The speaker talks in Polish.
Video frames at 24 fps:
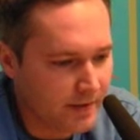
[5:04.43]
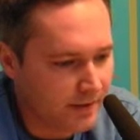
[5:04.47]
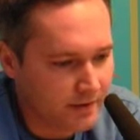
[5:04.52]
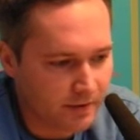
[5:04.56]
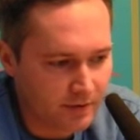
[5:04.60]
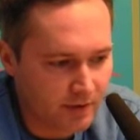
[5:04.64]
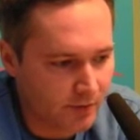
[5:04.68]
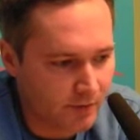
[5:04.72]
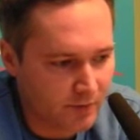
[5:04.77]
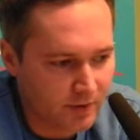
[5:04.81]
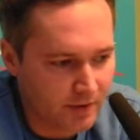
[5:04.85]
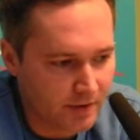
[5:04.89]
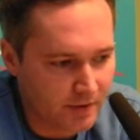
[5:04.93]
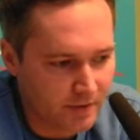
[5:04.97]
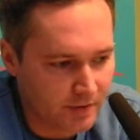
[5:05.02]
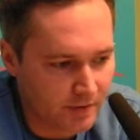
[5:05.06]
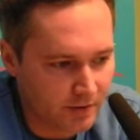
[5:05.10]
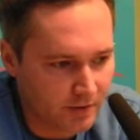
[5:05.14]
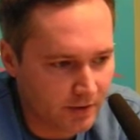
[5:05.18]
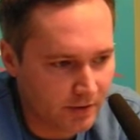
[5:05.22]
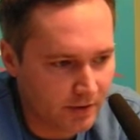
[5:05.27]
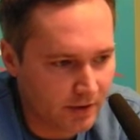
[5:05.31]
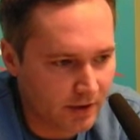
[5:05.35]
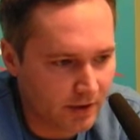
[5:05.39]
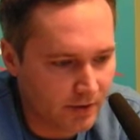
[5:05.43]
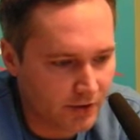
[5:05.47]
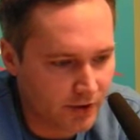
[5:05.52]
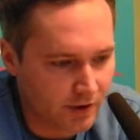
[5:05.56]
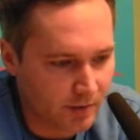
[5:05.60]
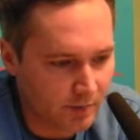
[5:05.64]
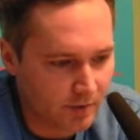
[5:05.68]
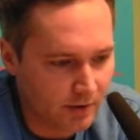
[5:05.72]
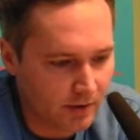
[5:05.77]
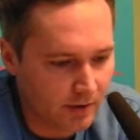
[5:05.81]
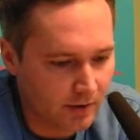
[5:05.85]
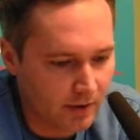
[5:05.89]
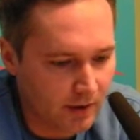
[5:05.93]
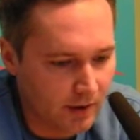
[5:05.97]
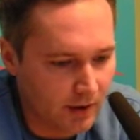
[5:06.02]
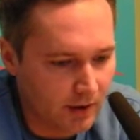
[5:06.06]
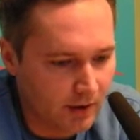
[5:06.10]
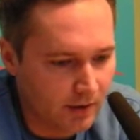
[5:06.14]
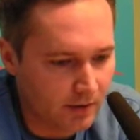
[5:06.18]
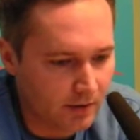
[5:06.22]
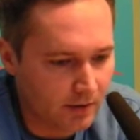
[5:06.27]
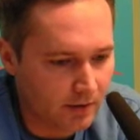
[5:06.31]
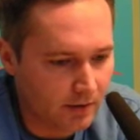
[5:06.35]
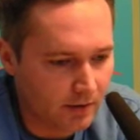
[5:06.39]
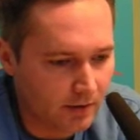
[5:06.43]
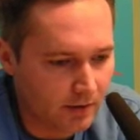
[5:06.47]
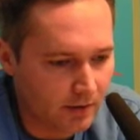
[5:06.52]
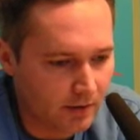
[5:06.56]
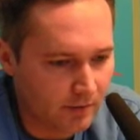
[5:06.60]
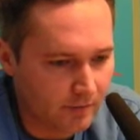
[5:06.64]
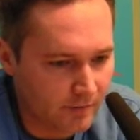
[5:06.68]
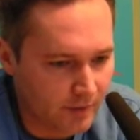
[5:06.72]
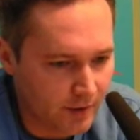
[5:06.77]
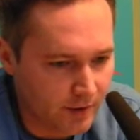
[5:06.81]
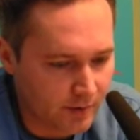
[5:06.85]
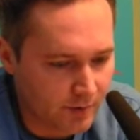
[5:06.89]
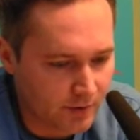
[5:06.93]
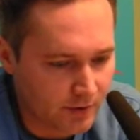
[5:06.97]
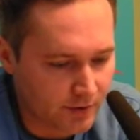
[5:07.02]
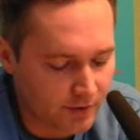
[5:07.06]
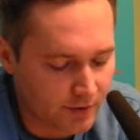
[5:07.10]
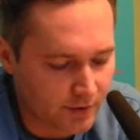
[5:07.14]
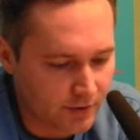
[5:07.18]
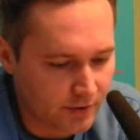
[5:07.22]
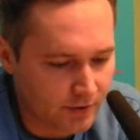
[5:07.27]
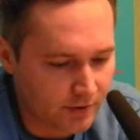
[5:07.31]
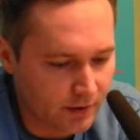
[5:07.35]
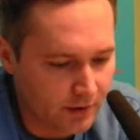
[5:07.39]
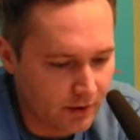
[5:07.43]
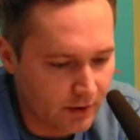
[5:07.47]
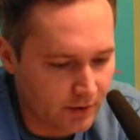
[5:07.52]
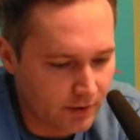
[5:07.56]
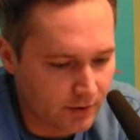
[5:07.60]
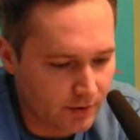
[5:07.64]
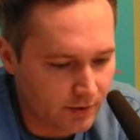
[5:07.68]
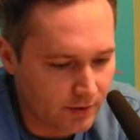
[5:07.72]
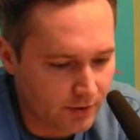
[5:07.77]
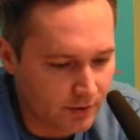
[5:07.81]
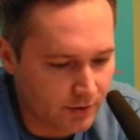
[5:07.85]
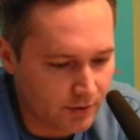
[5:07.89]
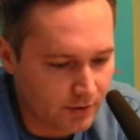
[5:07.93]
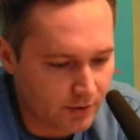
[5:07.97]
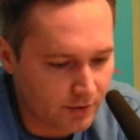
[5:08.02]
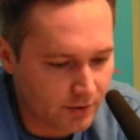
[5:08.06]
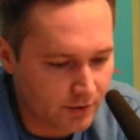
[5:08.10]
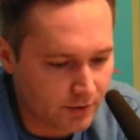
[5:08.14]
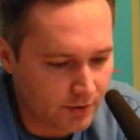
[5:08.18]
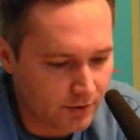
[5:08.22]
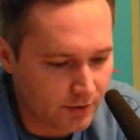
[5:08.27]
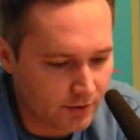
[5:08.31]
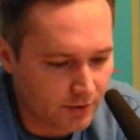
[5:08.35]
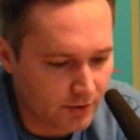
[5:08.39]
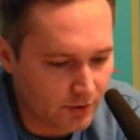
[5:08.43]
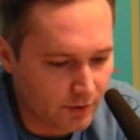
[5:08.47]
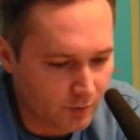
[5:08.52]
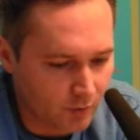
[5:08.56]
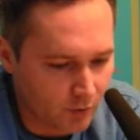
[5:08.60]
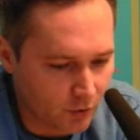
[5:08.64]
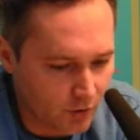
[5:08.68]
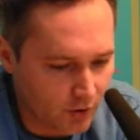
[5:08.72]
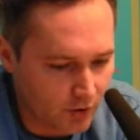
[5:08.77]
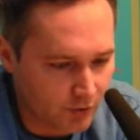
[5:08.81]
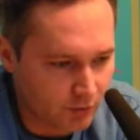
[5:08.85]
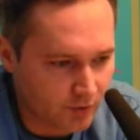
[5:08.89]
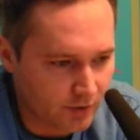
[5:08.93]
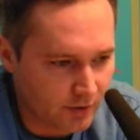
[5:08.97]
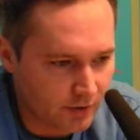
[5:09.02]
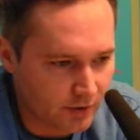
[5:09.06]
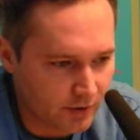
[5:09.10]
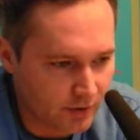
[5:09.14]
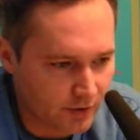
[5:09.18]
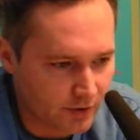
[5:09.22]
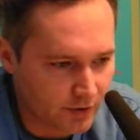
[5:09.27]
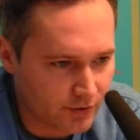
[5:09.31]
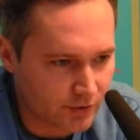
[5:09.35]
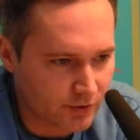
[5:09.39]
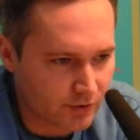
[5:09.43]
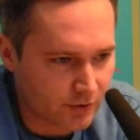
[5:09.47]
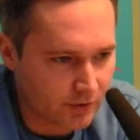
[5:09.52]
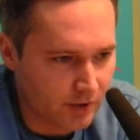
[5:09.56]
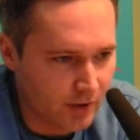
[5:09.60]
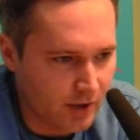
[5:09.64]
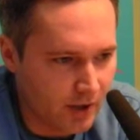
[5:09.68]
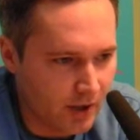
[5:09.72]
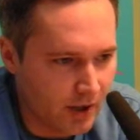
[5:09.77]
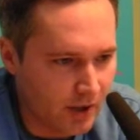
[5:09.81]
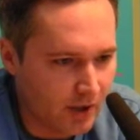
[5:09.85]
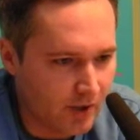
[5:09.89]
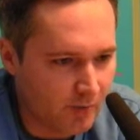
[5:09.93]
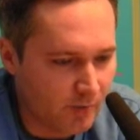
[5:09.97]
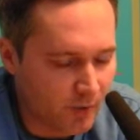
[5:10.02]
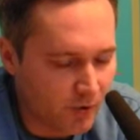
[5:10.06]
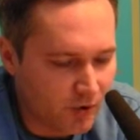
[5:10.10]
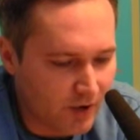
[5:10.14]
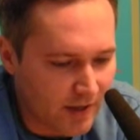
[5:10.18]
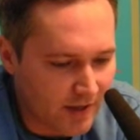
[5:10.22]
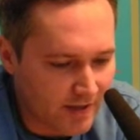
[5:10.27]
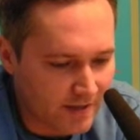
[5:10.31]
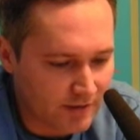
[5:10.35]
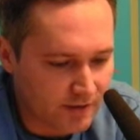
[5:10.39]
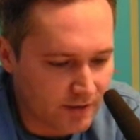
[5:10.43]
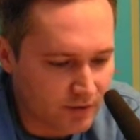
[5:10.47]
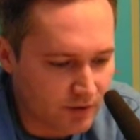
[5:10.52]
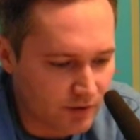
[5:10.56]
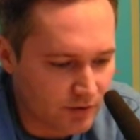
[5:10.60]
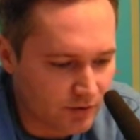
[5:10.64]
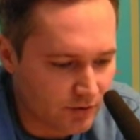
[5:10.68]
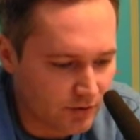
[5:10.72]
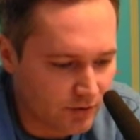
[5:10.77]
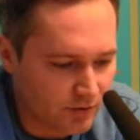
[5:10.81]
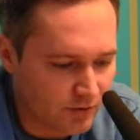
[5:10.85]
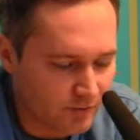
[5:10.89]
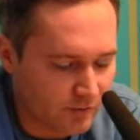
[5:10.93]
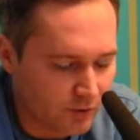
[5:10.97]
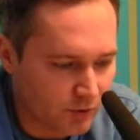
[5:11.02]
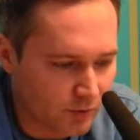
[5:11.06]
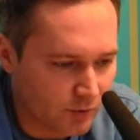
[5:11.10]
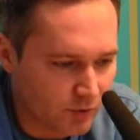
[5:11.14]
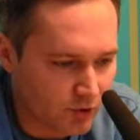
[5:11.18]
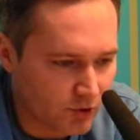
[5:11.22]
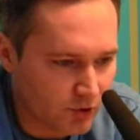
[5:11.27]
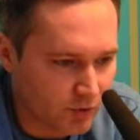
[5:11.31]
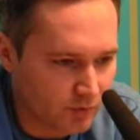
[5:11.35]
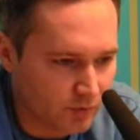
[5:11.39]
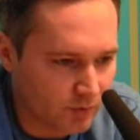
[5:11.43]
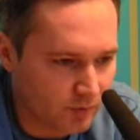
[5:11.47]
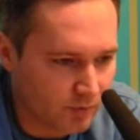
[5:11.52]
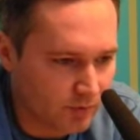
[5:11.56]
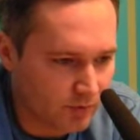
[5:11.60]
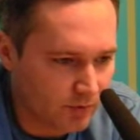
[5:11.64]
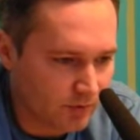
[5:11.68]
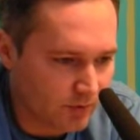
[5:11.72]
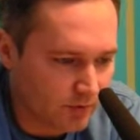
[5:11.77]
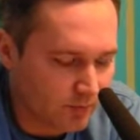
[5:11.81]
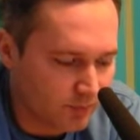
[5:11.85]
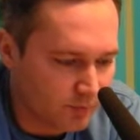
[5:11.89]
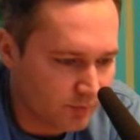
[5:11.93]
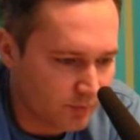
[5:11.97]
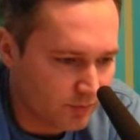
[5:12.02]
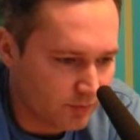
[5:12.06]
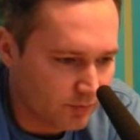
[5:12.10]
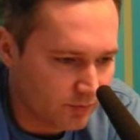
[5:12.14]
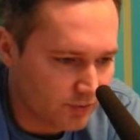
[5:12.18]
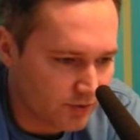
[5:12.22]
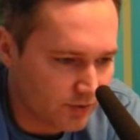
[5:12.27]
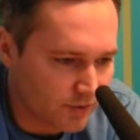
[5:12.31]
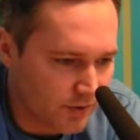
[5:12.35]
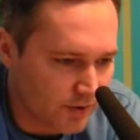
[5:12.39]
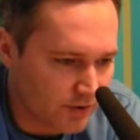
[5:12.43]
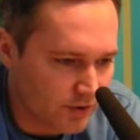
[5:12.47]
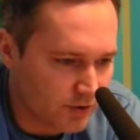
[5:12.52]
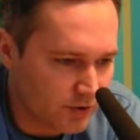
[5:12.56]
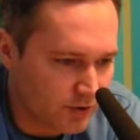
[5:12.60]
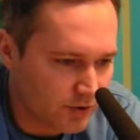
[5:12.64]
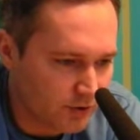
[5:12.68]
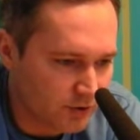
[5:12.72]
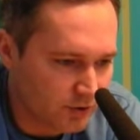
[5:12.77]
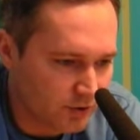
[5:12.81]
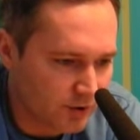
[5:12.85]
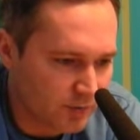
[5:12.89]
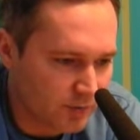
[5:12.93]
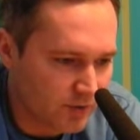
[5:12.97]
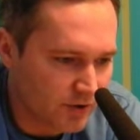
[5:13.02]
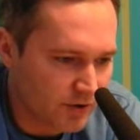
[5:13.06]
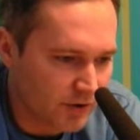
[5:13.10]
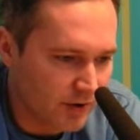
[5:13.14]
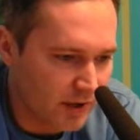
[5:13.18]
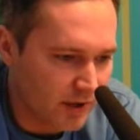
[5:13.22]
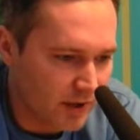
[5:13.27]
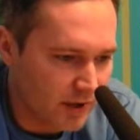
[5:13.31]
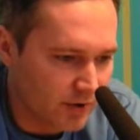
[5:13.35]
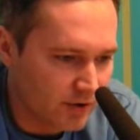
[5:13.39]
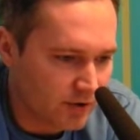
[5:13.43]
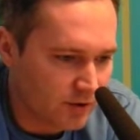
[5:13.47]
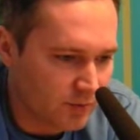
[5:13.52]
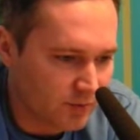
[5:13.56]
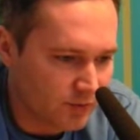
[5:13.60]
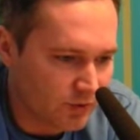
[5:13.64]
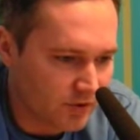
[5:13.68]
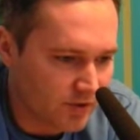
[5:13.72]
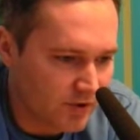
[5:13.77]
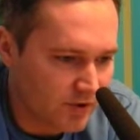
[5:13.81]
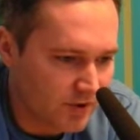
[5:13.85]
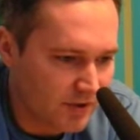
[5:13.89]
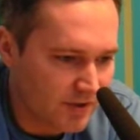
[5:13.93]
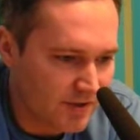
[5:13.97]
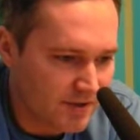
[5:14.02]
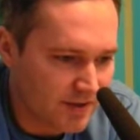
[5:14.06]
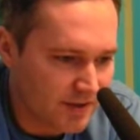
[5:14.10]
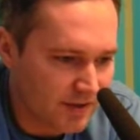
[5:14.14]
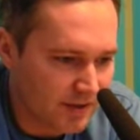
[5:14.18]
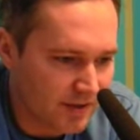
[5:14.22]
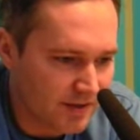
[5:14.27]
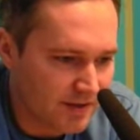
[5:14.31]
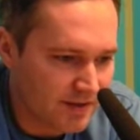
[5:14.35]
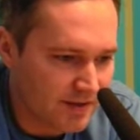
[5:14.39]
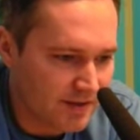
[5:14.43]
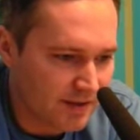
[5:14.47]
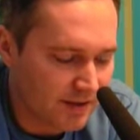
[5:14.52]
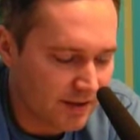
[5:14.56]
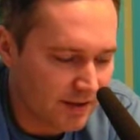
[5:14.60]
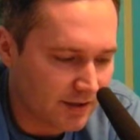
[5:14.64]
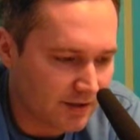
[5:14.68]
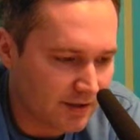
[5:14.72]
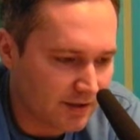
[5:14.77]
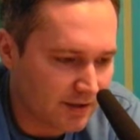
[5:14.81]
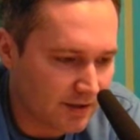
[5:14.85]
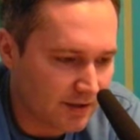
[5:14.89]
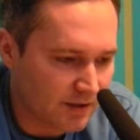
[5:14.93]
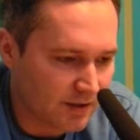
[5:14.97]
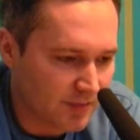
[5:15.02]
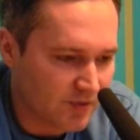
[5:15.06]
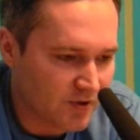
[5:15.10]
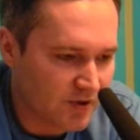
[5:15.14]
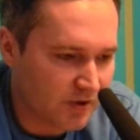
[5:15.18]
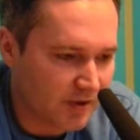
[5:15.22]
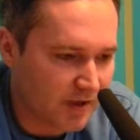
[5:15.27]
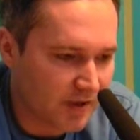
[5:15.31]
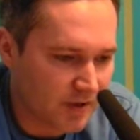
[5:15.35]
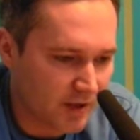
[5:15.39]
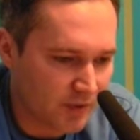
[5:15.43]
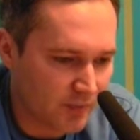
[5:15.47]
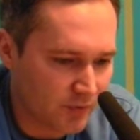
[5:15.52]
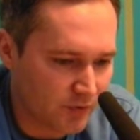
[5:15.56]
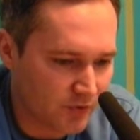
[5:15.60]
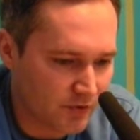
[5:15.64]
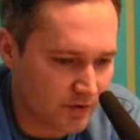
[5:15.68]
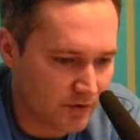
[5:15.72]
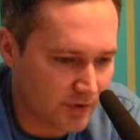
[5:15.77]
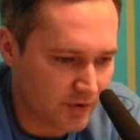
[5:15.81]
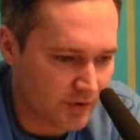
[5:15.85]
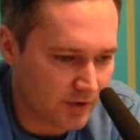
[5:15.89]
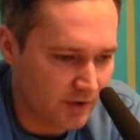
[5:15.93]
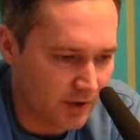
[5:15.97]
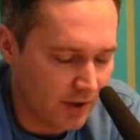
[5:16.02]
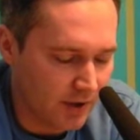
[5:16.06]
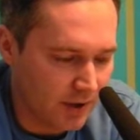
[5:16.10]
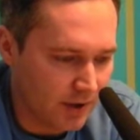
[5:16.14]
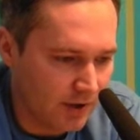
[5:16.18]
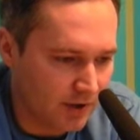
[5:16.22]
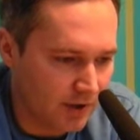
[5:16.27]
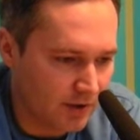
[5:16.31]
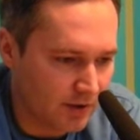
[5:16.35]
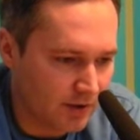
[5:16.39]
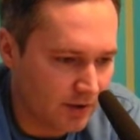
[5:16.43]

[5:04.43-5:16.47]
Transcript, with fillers: Ja nie chcę tych pieniędzy dla siebie, ale wydaje mi się, że, że, że mogę tutaj też pokazać, czy swoją osobą świadczyć o tym, że, że motocyklista jest na, na, na przegranej pozycji.